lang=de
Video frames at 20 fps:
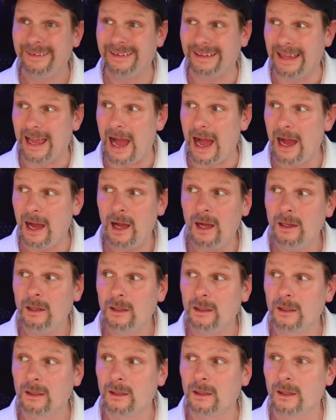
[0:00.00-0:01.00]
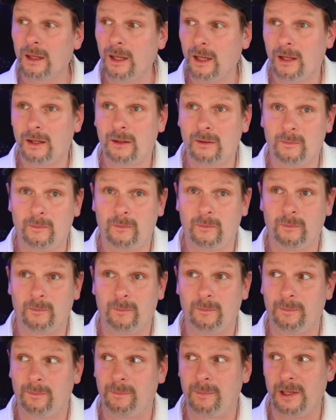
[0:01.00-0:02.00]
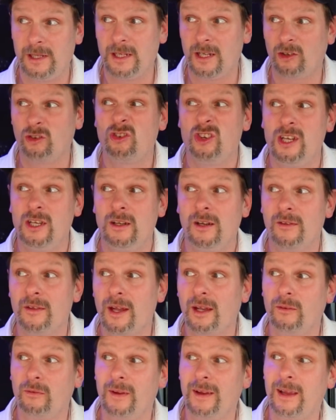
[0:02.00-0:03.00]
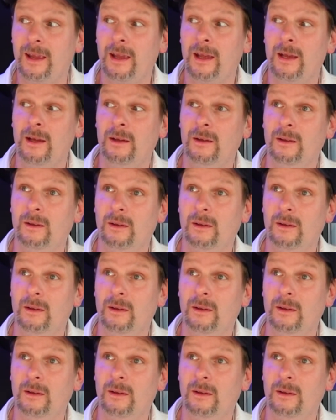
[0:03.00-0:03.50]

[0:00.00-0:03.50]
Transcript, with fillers: Ja, ich bin der Schienenersatzverkehr.